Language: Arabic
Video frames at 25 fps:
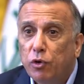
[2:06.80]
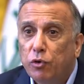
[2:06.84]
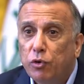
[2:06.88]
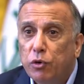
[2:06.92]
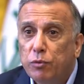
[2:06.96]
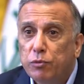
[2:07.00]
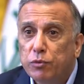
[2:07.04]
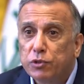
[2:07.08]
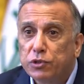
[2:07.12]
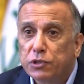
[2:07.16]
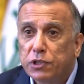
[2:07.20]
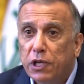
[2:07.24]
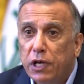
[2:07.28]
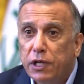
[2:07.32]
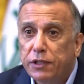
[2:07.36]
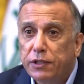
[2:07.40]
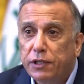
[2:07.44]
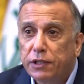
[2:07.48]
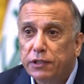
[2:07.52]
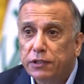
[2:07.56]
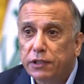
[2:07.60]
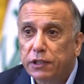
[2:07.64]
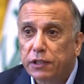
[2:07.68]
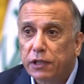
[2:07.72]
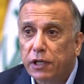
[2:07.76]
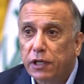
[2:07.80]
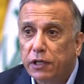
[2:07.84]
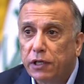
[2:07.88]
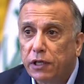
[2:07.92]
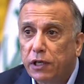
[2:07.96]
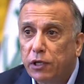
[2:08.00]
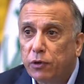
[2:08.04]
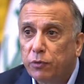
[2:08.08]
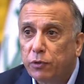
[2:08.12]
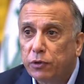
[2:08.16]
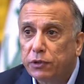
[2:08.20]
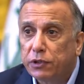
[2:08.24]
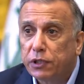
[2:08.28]
هو مصادرة
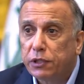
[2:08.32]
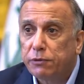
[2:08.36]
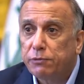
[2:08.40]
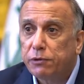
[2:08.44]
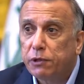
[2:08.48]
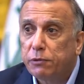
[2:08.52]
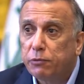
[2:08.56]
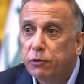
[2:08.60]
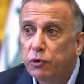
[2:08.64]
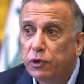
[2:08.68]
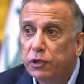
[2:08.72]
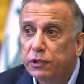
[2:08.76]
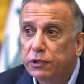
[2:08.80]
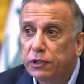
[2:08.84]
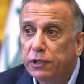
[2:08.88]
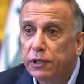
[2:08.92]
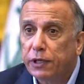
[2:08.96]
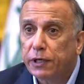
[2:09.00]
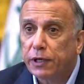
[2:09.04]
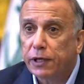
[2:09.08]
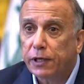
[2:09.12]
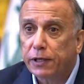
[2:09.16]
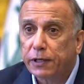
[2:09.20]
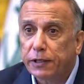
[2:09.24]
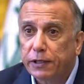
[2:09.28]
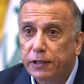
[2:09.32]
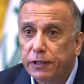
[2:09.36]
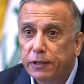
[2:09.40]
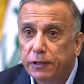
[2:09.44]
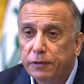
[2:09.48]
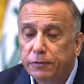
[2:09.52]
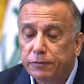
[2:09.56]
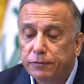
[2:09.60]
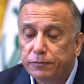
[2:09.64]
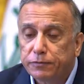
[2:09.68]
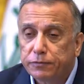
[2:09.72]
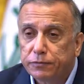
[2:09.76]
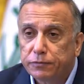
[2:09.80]
القرار الوطني من مواطن عراقي
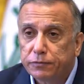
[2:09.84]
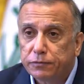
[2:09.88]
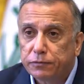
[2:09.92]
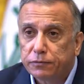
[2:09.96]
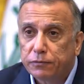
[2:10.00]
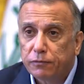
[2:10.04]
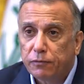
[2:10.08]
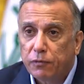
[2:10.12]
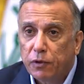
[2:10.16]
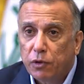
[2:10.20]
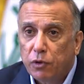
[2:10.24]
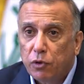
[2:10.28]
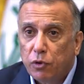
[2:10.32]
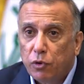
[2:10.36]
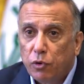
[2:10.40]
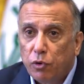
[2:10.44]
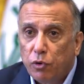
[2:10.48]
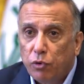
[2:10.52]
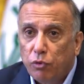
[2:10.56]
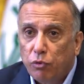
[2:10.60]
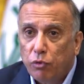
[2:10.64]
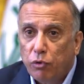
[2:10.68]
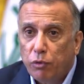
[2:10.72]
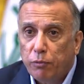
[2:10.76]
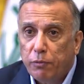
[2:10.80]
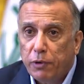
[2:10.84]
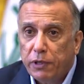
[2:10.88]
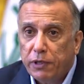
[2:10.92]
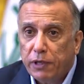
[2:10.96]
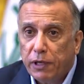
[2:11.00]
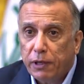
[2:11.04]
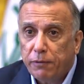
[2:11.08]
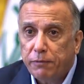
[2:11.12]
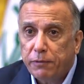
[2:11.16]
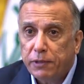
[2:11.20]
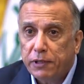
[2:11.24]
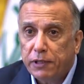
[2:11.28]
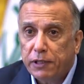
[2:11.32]

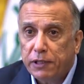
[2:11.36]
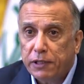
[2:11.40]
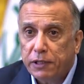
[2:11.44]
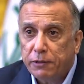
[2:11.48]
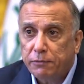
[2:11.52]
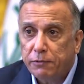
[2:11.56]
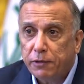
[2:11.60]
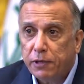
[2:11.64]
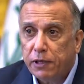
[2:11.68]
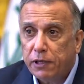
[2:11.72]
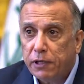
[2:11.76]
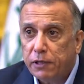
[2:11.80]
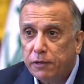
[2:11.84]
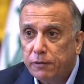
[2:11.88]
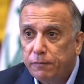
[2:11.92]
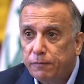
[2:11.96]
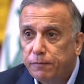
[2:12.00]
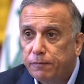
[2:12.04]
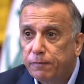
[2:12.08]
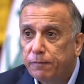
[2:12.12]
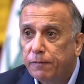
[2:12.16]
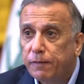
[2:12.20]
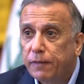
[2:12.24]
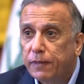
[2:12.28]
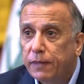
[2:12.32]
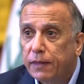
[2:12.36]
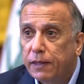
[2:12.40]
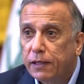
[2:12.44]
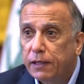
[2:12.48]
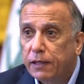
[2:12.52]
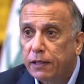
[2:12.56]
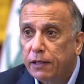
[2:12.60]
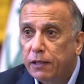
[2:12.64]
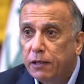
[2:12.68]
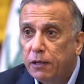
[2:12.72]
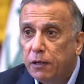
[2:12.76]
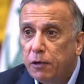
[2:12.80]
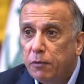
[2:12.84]
ومنعه من الإيمان
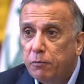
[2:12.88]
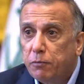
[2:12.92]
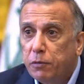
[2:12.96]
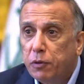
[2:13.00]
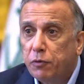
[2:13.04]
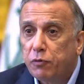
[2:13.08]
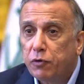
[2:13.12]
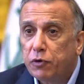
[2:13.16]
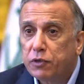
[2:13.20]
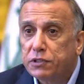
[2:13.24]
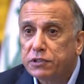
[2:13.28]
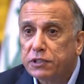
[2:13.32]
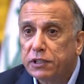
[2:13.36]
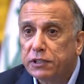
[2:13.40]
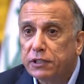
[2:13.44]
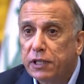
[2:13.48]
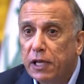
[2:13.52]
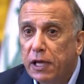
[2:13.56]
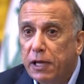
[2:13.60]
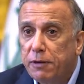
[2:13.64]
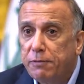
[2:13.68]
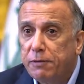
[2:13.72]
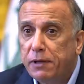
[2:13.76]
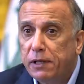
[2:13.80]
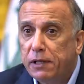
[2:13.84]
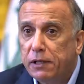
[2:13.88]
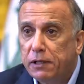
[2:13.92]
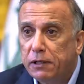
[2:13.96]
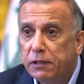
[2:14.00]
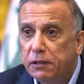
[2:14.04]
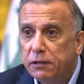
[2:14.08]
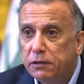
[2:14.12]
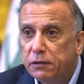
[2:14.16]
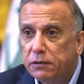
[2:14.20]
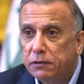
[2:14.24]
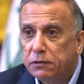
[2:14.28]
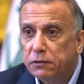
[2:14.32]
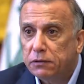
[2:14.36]
بفرصة أمل
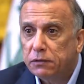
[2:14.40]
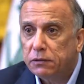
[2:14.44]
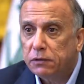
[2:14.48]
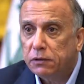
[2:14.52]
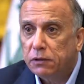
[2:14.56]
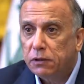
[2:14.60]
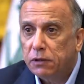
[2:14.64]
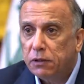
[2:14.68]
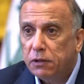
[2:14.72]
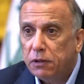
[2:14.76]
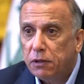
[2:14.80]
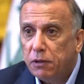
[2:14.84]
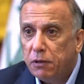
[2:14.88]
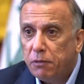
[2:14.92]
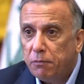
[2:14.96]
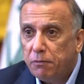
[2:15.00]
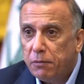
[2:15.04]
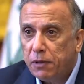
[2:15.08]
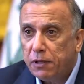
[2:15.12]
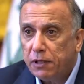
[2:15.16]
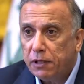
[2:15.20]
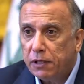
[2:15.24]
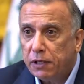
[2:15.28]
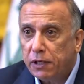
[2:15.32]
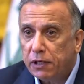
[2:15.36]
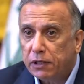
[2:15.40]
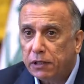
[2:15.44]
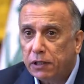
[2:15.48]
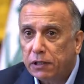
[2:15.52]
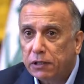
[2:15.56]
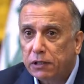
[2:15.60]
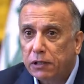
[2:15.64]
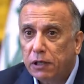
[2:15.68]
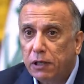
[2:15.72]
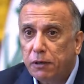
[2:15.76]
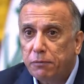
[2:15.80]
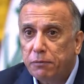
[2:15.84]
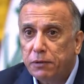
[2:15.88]
العراق
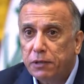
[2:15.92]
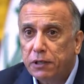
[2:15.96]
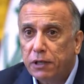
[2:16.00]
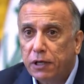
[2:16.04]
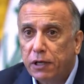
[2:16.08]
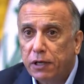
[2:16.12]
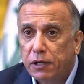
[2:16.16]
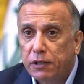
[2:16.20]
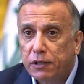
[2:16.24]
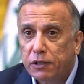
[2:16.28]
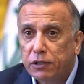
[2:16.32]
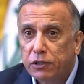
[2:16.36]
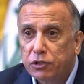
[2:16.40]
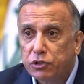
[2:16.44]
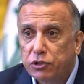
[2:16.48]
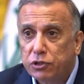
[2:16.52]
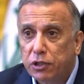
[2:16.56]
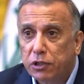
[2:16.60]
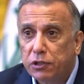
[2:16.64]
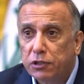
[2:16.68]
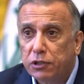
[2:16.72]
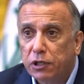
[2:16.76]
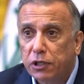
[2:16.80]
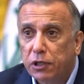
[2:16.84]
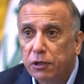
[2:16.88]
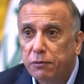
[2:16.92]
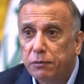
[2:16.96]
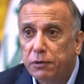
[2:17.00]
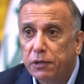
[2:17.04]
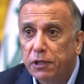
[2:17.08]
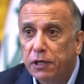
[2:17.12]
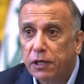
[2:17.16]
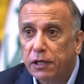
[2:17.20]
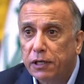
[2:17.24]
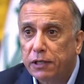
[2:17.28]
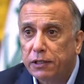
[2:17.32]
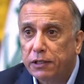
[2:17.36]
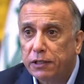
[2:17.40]
يطلع من هذه الشرنقة
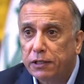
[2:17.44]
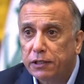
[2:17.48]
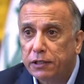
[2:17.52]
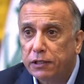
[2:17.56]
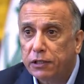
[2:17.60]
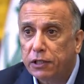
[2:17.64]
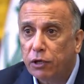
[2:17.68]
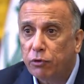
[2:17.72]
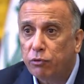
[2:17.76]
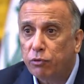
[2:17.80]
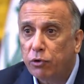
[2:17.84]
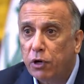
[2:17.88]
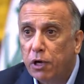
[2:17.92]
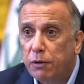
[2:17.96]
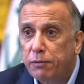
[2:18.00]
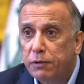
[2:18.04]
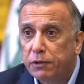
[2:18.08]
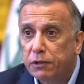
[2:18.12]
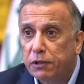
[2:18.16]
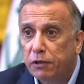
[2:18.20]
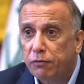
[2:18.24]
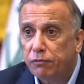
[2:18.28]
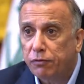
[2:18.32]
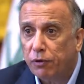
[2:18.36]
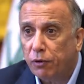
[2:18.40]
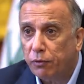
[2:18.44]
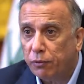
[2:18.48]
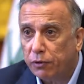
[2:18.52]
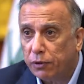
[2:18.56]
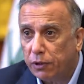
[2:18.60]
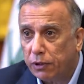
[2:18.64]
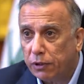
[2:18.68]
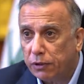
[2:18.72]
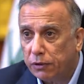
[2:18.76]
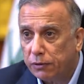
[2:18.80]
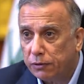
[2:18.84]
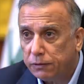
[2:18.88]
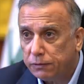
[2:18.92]
من هذه الدوامة
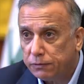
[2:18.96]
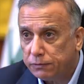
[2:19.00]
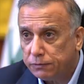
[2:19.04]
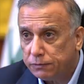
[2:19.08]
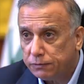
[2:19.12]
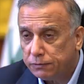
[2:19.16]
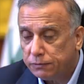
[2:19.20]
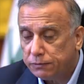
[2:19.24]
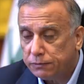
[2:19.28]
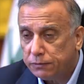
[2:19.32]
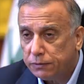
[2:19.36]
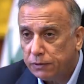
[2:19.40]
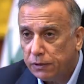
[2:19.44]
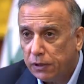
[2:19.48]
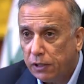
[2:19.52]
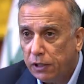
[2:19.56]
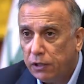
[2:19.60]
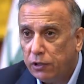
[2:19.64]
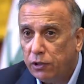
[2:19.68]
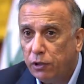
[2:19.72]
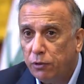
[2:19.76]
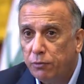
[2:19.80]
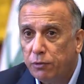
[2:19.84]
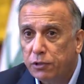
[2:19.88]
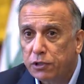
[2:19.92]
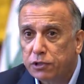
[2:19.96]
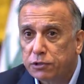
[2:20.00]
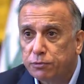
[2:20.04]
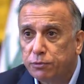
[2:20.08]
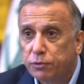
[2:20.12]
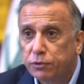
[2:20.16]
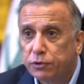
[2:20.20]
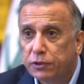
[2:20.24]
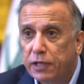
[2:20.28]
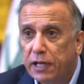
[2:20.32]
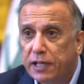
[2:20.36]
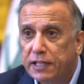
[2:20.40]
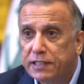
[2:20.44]
الفوضى اللي عمرها
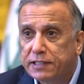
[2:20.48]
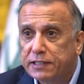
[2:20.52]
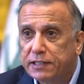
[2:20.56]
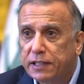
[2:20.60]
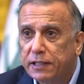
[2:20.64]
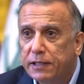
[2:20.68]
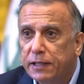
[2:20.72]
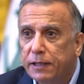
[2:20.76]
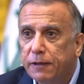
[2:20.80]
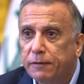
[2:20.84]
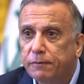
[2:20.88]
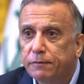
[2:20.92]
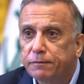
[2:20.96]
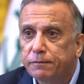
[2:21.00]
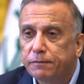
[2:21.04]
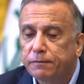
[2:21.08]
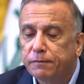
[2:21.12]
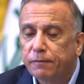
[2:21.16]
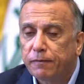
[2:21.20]
17 سنة